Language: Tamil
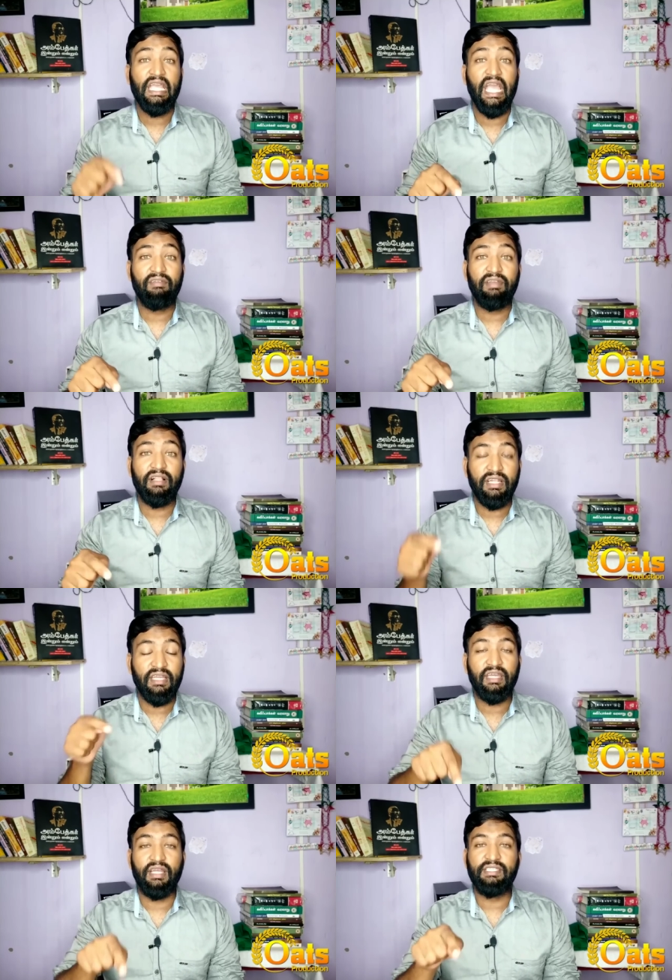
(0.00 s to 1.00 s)
கேள்விகள்
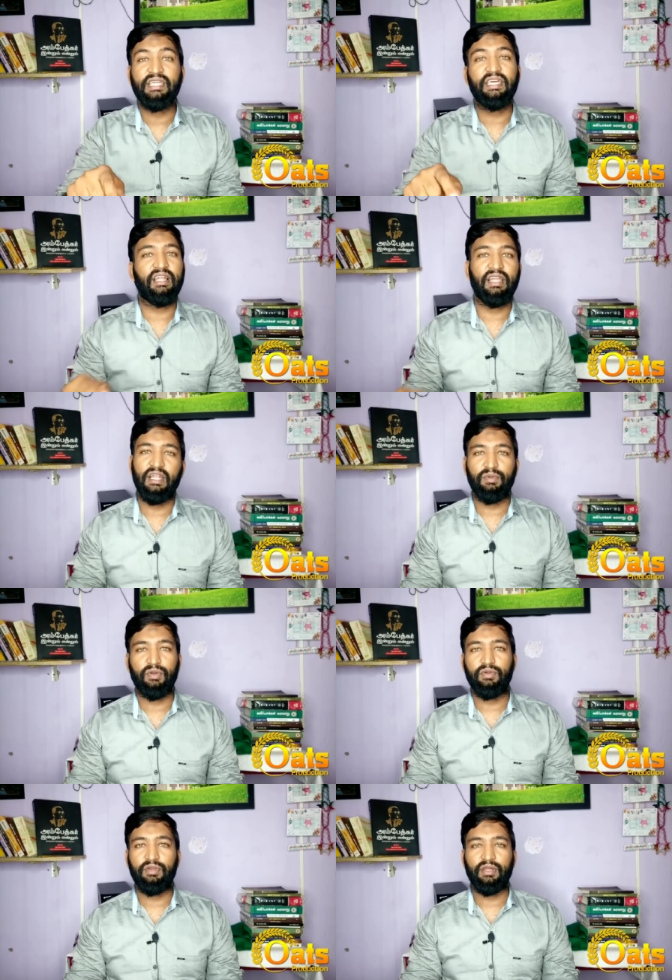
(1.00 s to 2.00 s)
தான் நீங்கள் ரசிகர்களை எழுப்பி
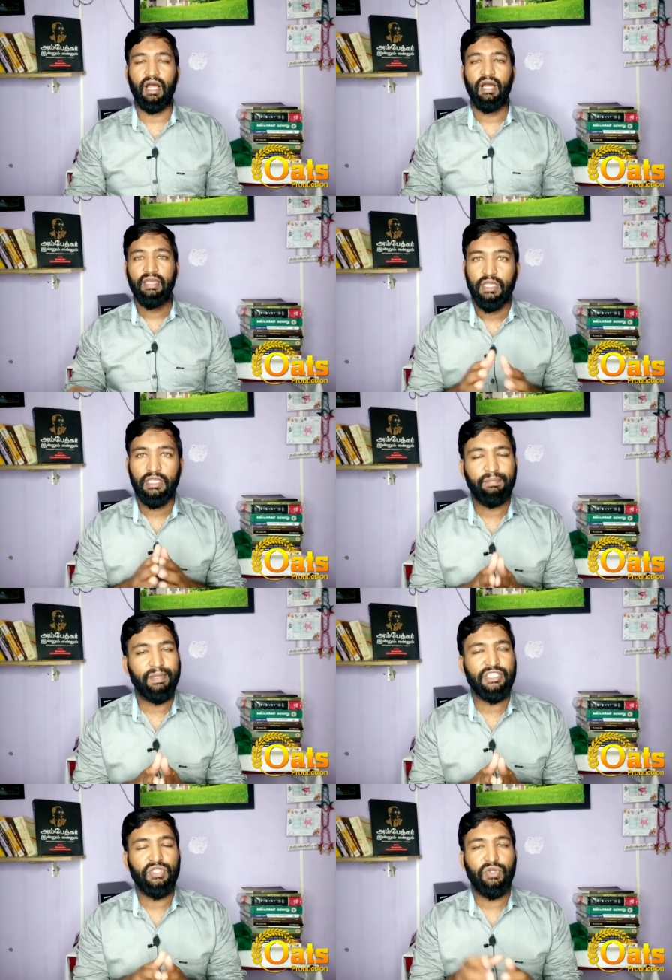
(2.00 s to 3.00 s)
கொண்டிருக்கிறான் இந்த
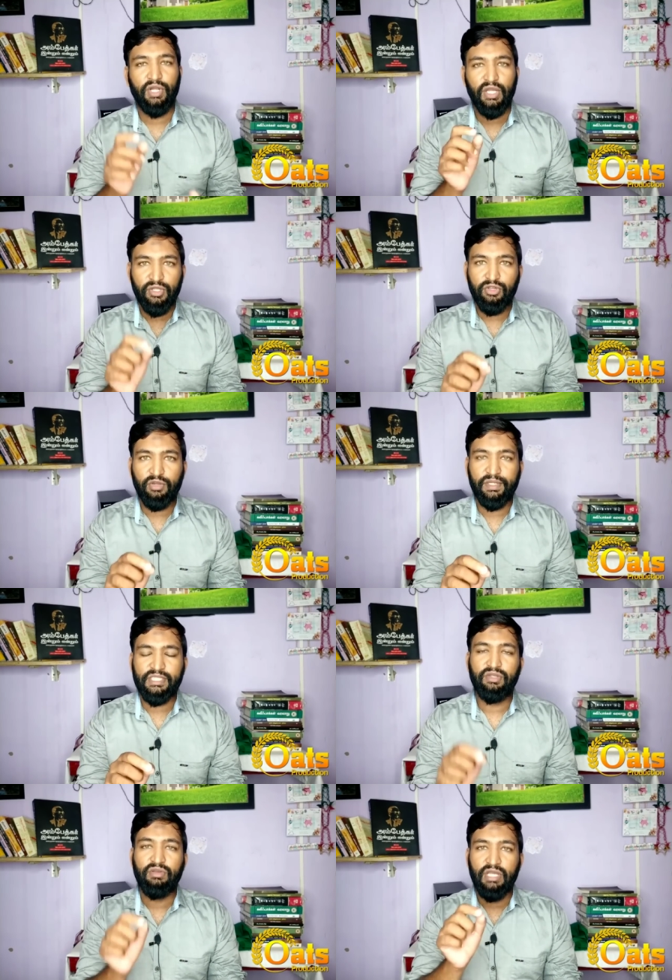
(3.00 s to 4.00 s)
பிரச்சனையோட இன்னொரு
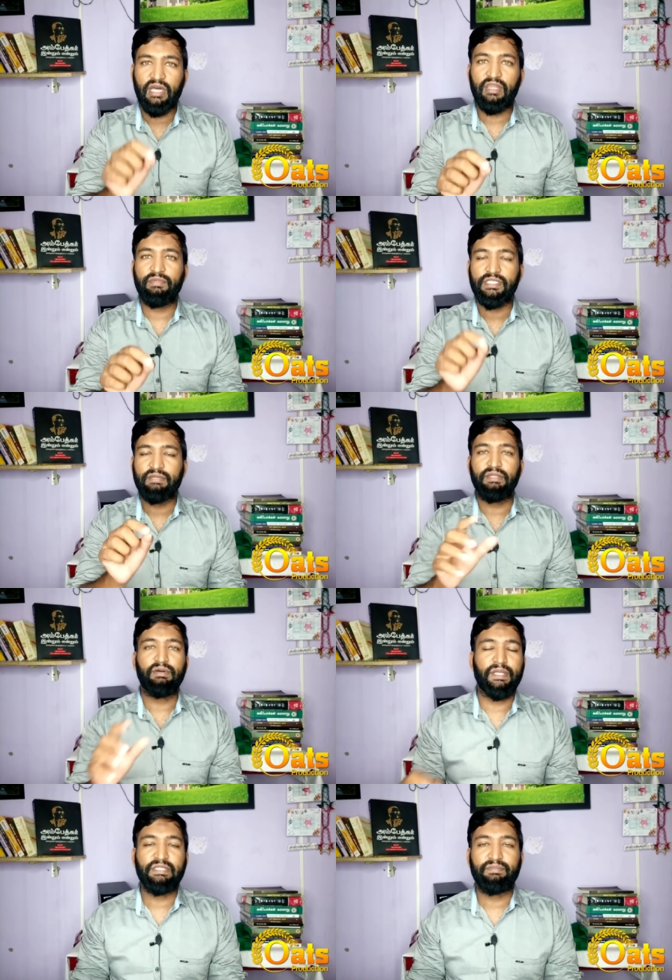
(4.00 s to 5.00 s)
பிரச்சனையும் ஏஆர் ரமன்
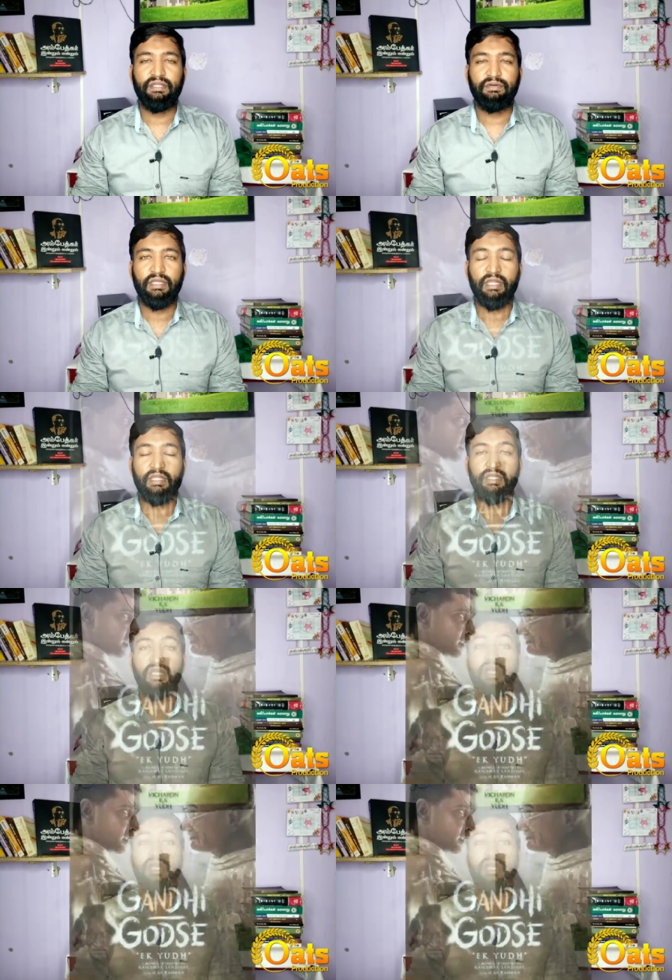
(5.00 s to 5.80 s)
சம்மந்தமாக பேசப்பட்டு வருகிறது